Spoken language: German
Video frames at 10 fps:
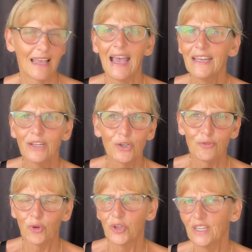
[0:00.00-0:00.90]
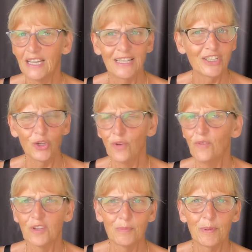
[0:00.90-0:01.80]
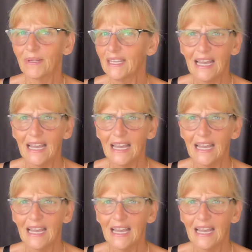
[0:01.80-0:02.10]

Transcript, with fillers: Andere Freunde, Katja, können wir was mitbringen?